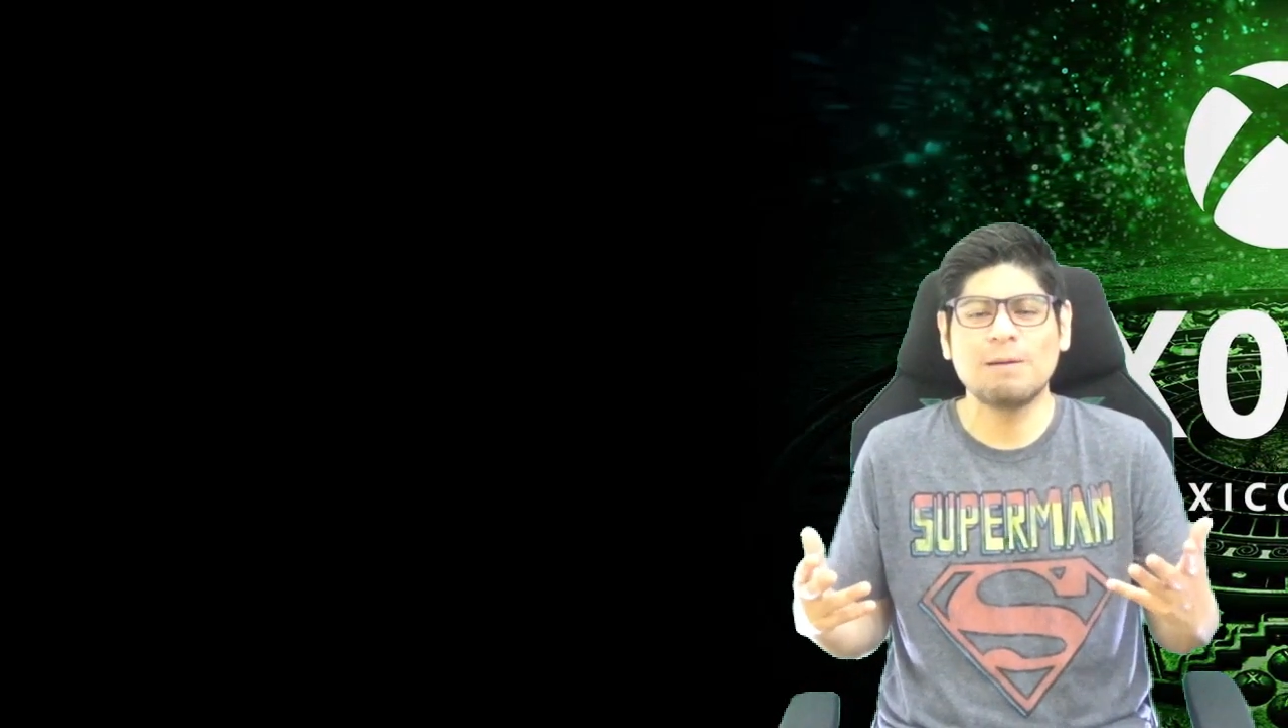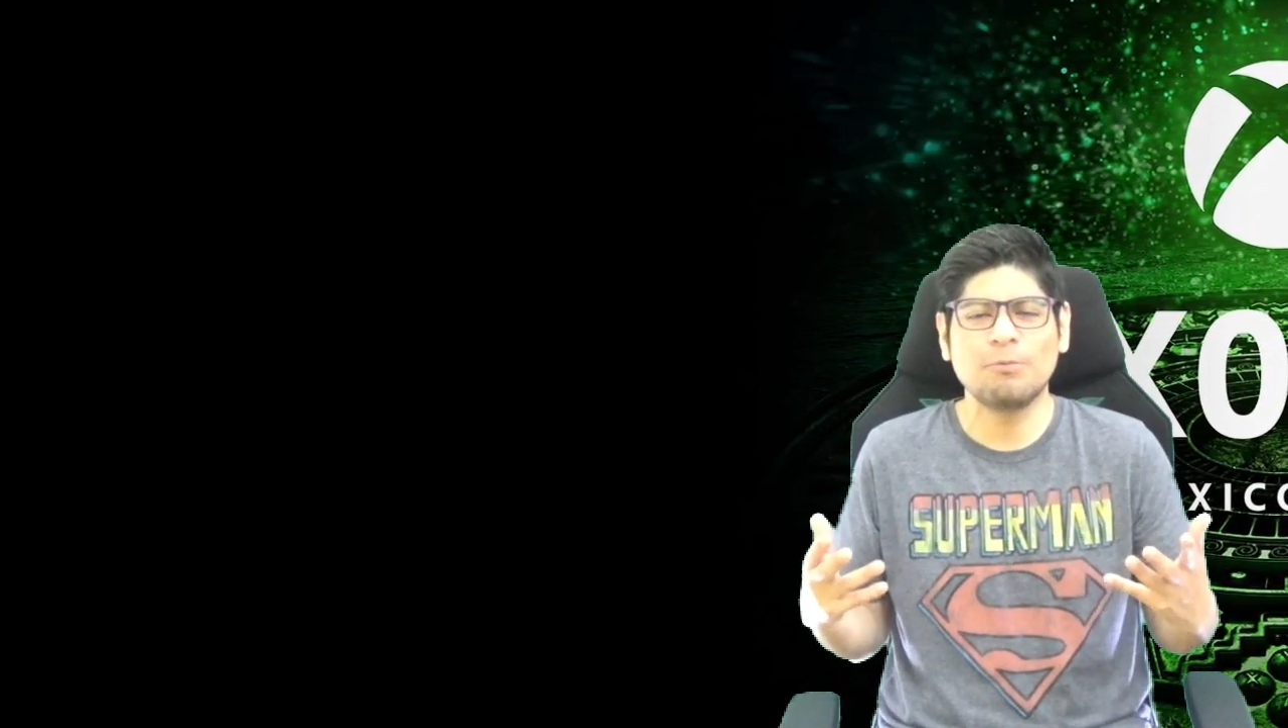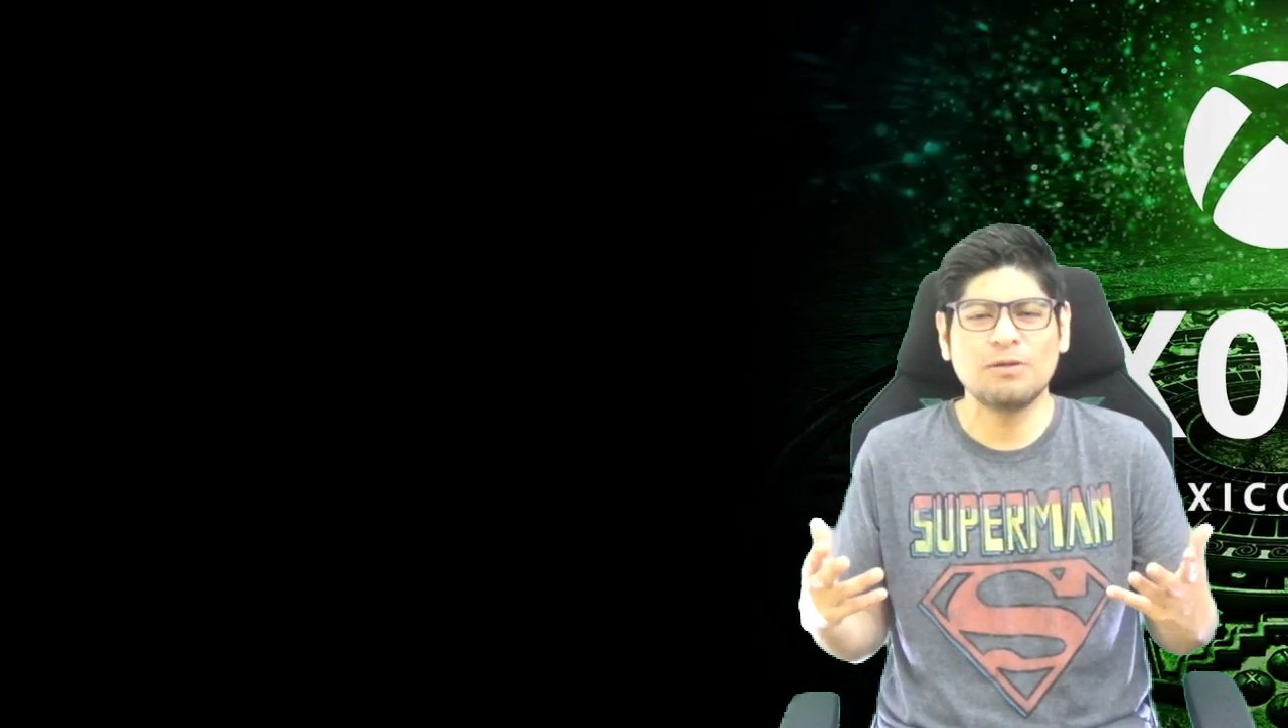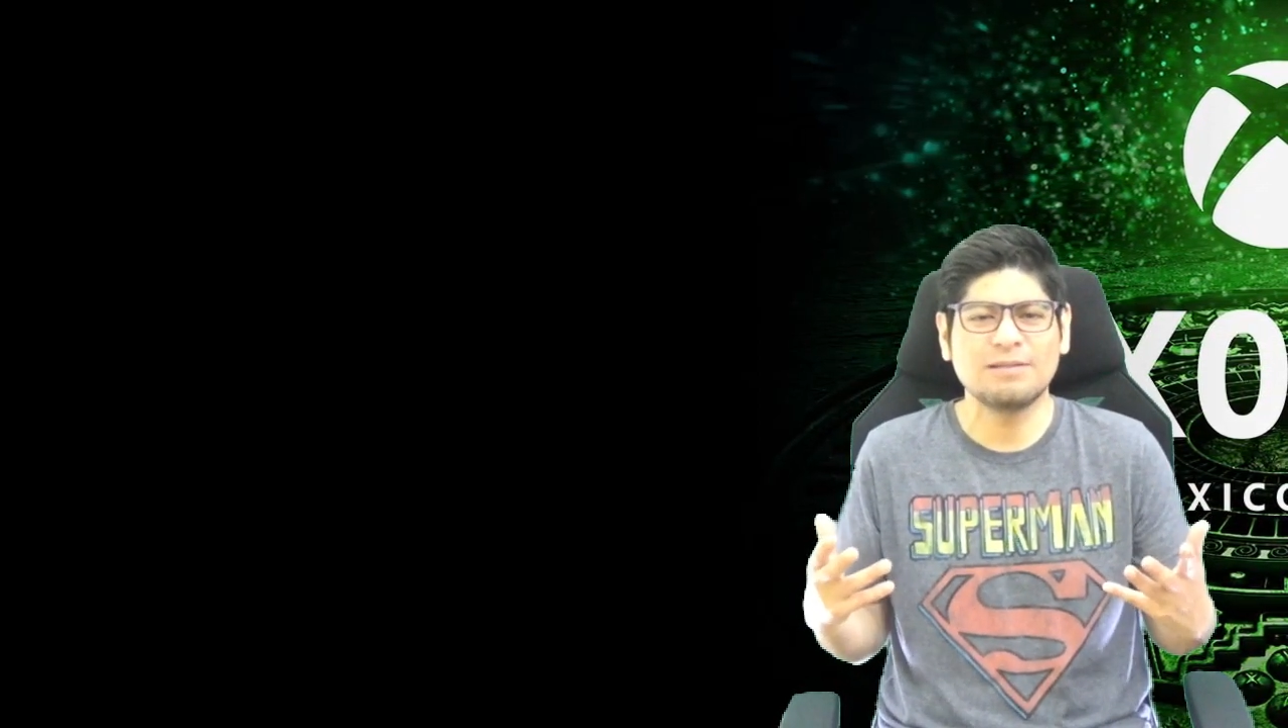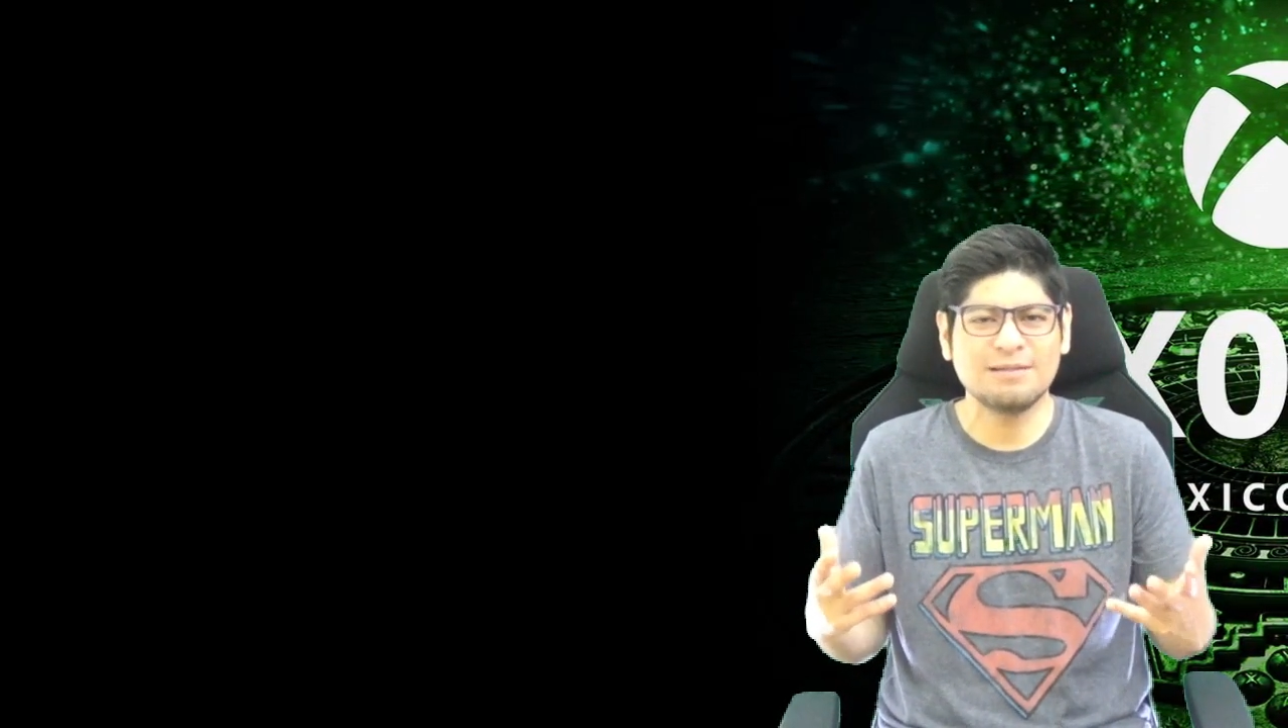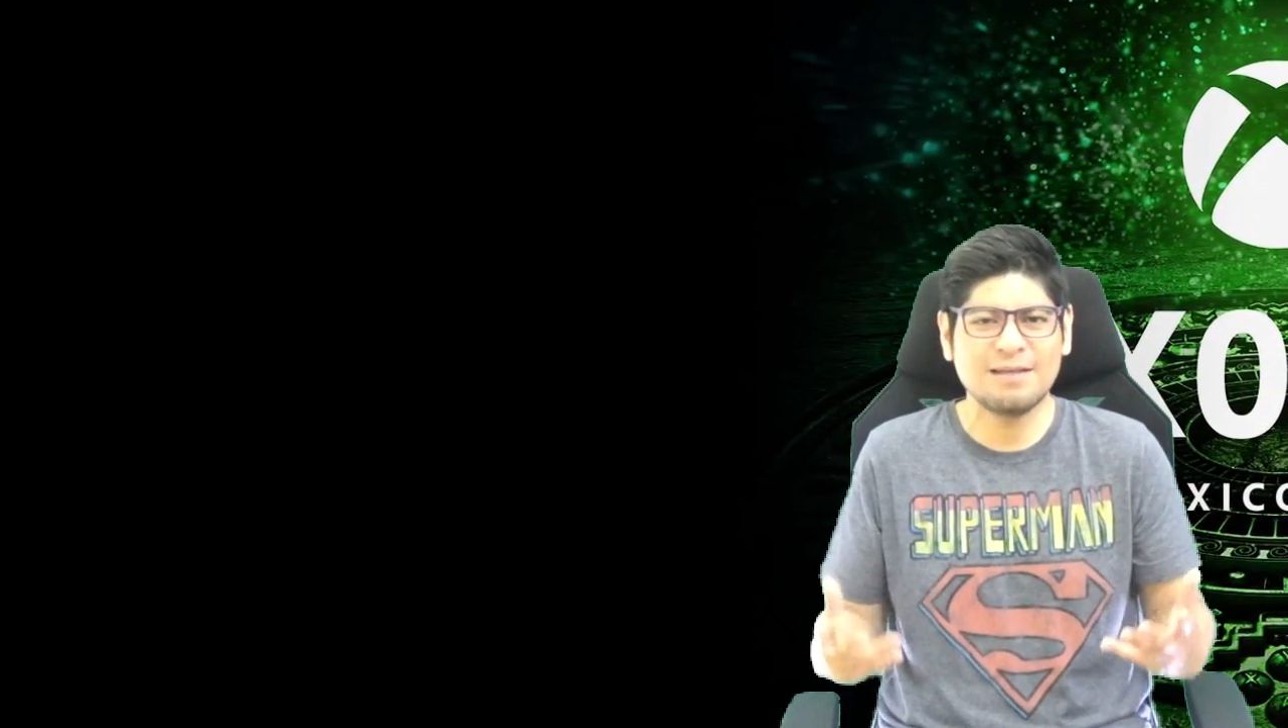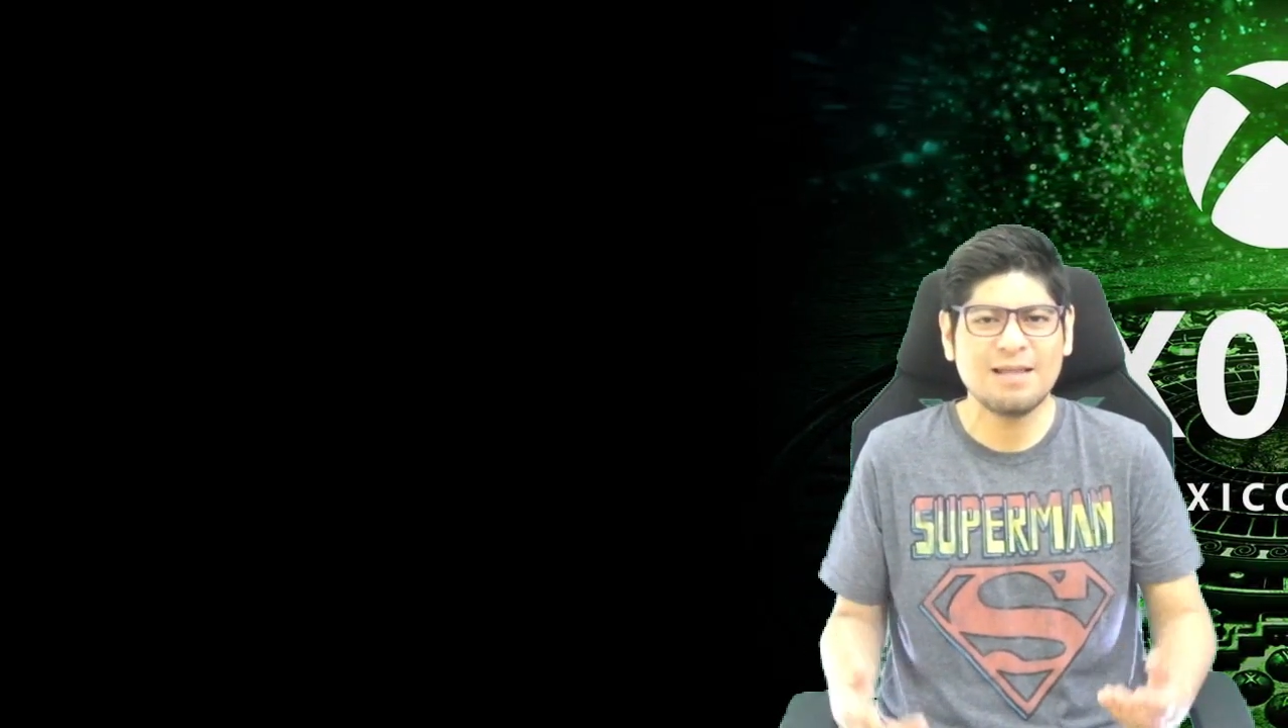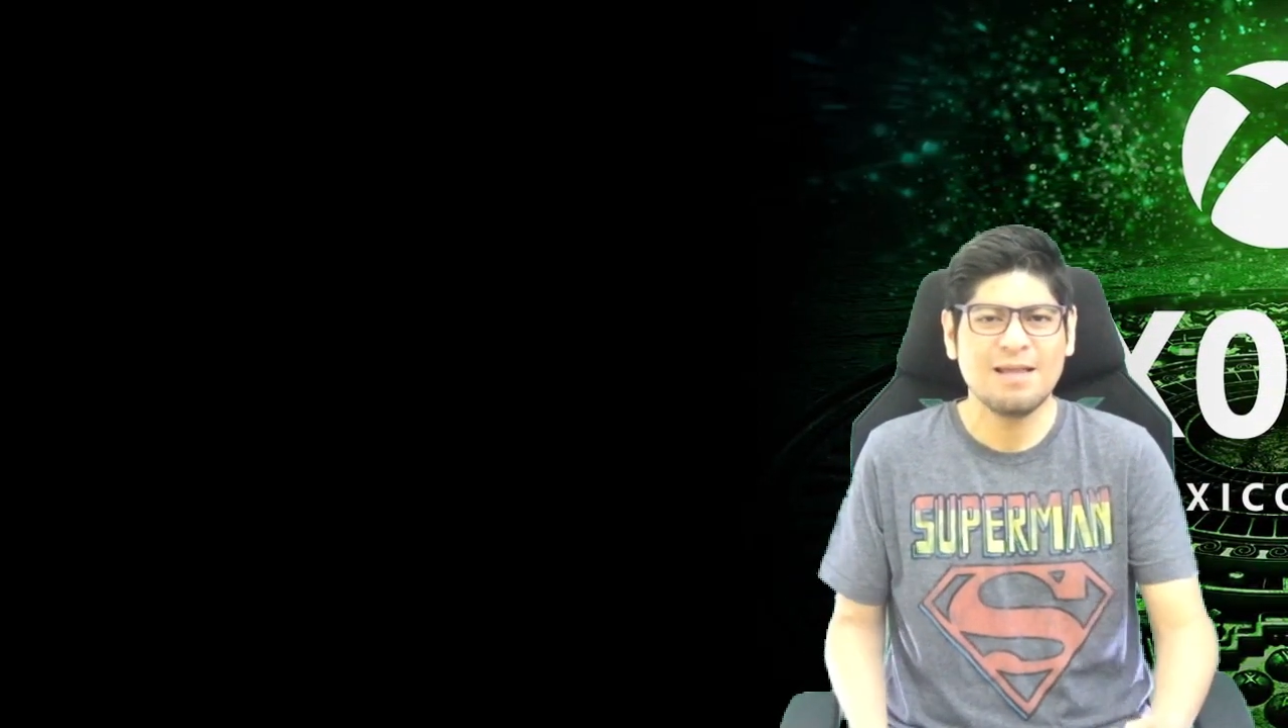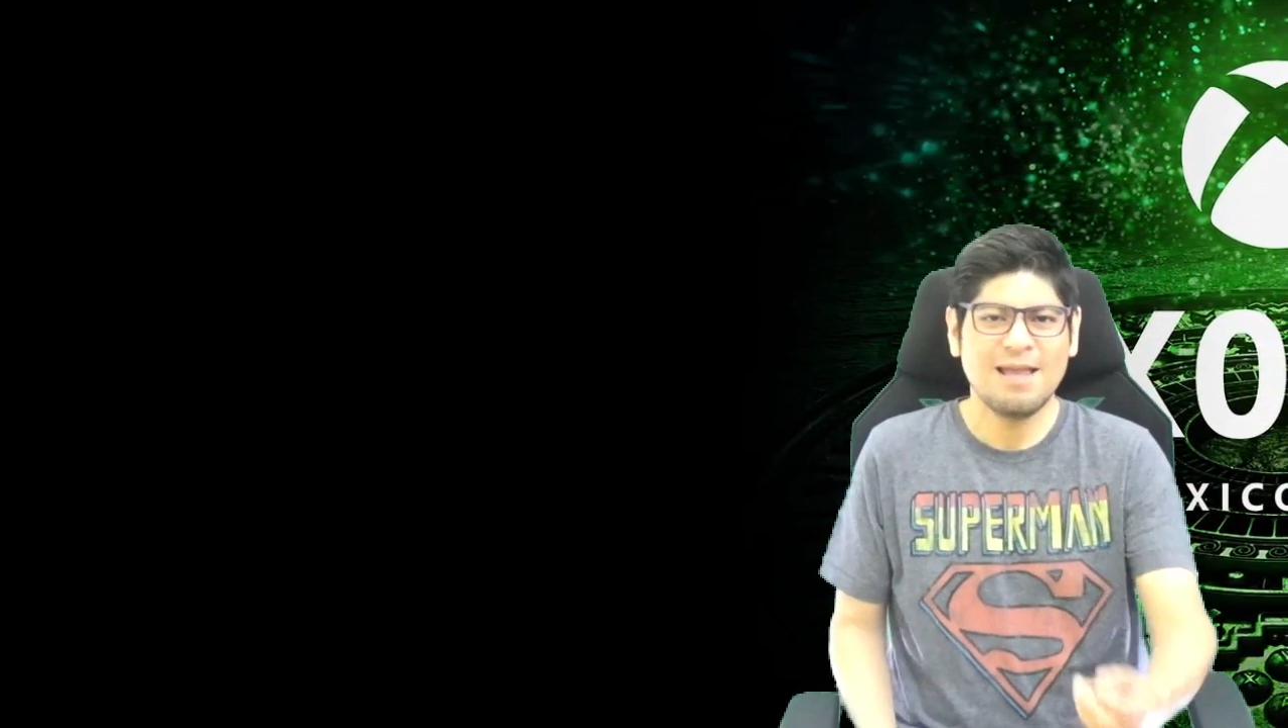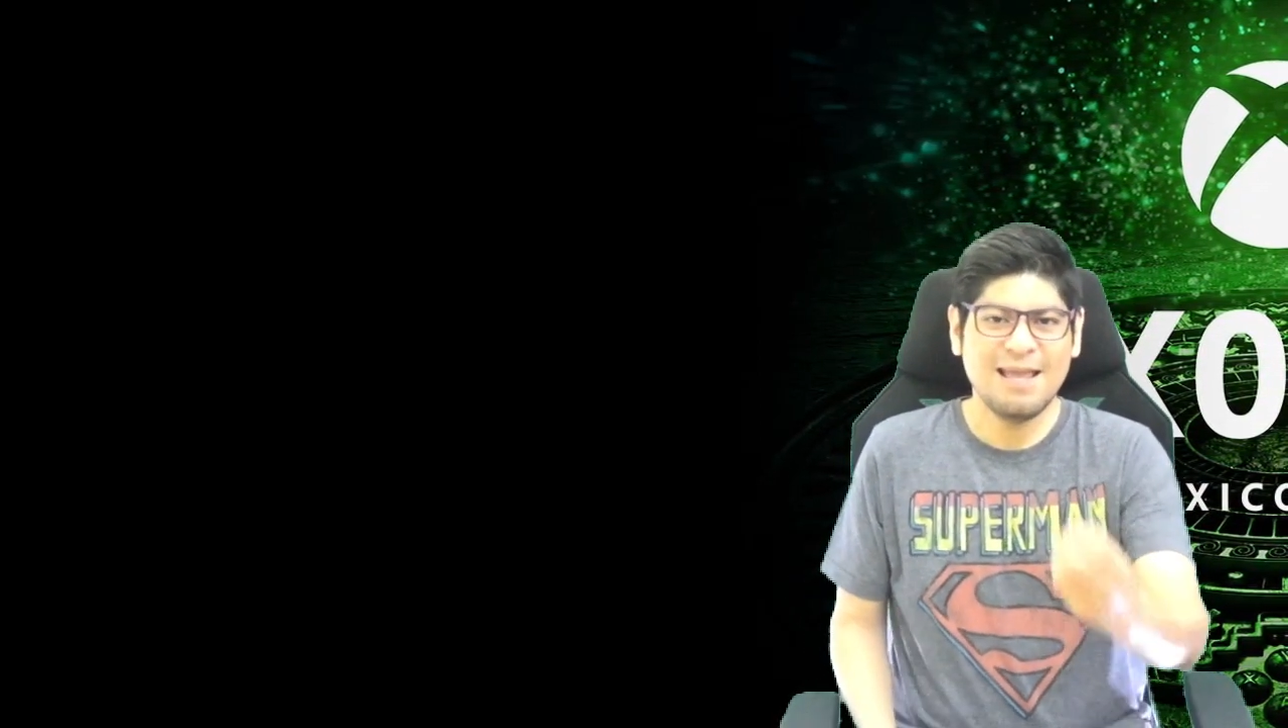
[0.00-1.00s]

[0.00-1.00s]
va a poder tener,